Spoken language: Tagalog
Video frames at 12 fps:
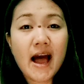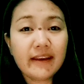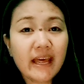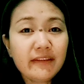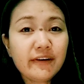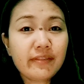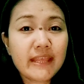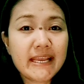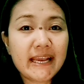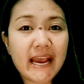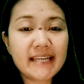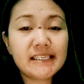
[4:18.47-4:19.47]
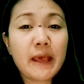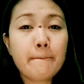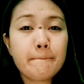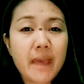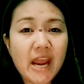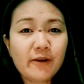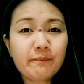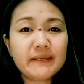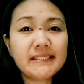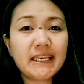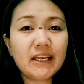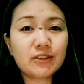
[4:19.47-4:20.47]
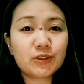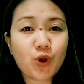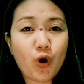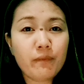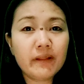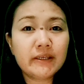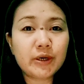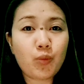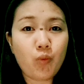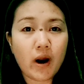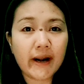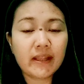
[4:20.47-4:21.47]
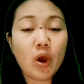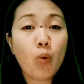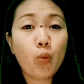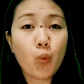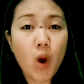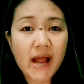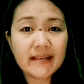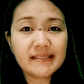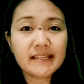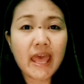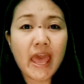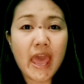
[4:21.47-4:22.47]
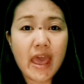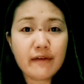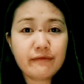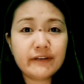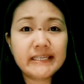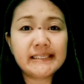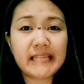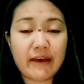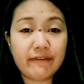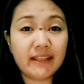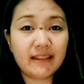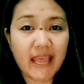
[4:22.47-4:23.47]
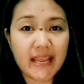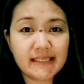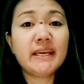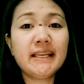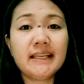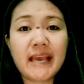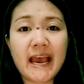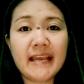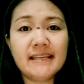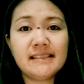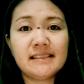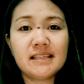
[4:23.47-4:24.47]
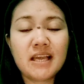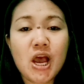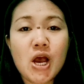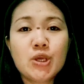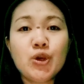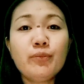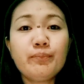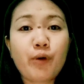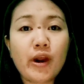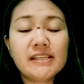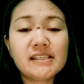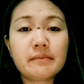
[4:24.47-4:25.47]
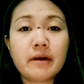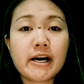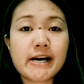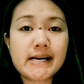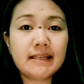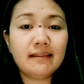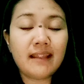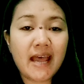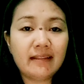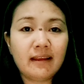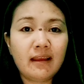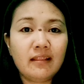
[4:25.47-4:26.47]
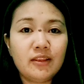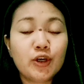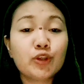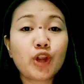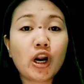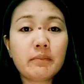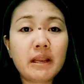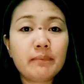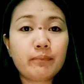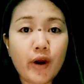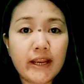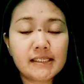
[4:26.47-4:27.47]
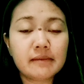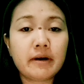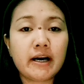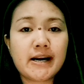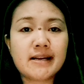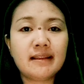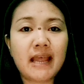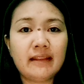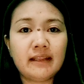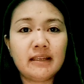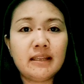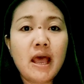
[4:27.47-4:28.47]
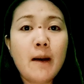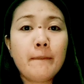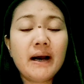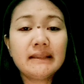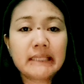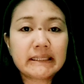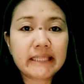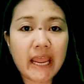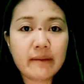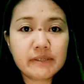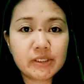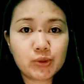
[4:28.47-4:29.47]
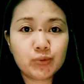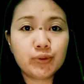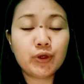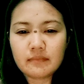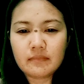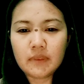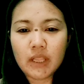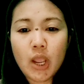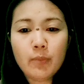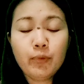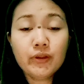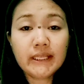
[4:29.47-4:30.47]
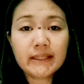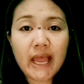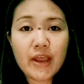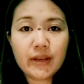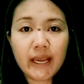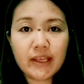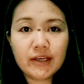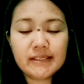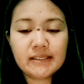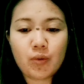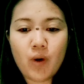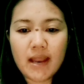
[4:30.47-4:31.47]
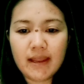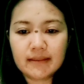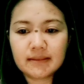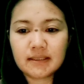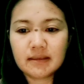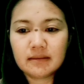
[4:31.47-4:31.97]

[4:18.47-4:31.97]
Another thing guys, meron pa silang double reward once every 7 days. Yun guys, yung points na ma-earn natin, yung normal points na ma-earn natin, magta times 2 yun. Punta tayo ngayon sa wallet.